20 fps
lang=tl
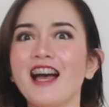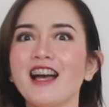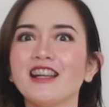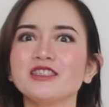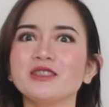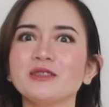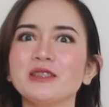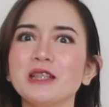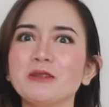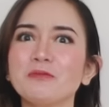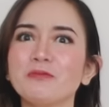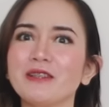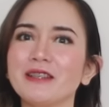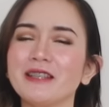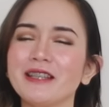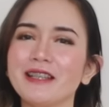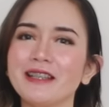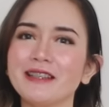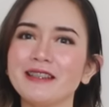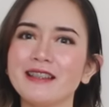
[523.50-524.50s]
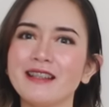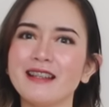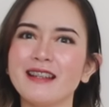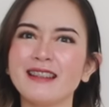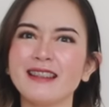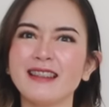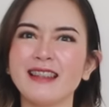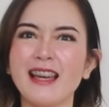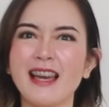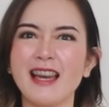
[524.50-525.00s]
Actually, pwede ka na
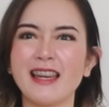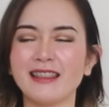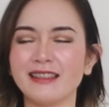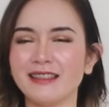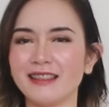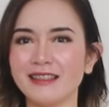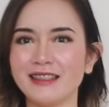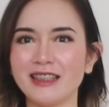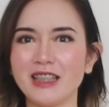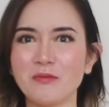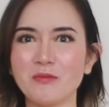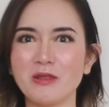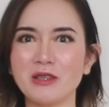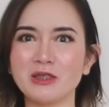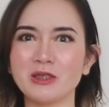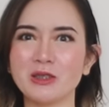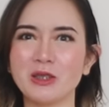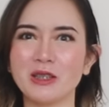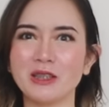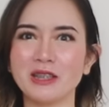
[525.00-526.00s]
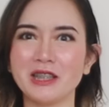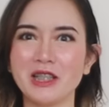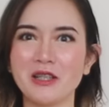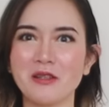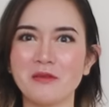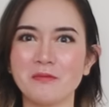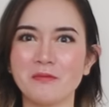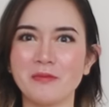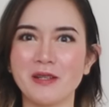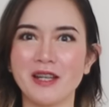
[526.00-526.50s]
kahit hindi magsuot
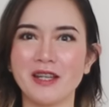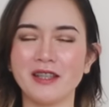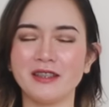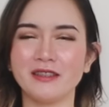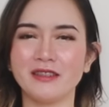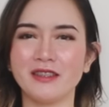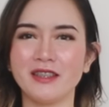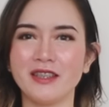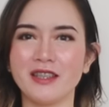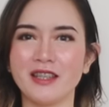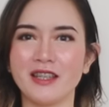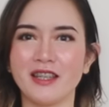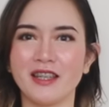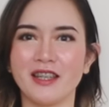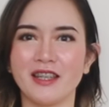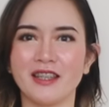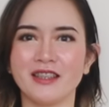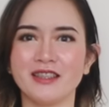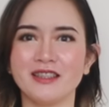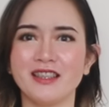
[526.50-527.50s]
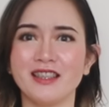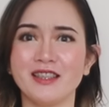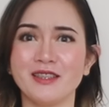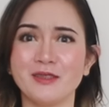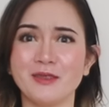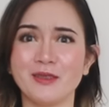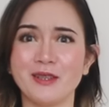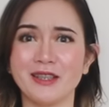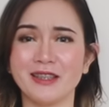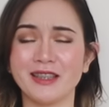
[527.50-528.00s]
ng panty eh.
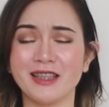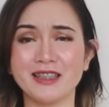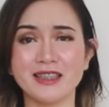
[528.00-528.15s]
Ganon.